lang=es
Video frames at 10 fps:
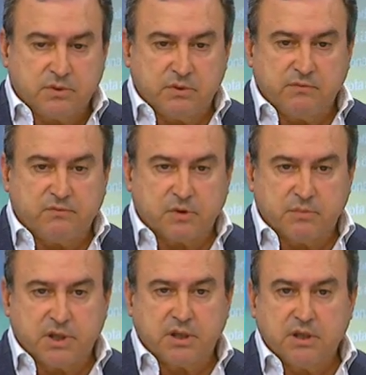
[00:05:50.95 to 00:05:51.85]

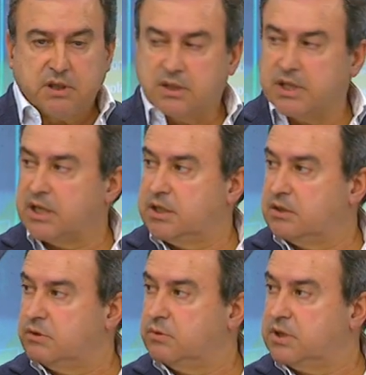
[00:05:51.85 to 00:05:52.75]
informe
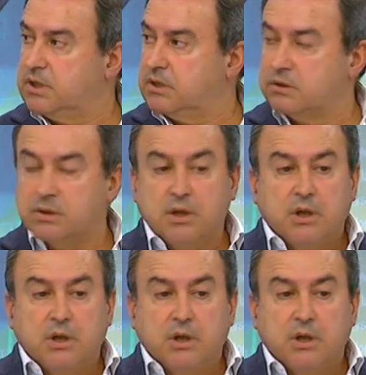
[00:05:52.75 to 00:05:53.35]
técnico jurídico,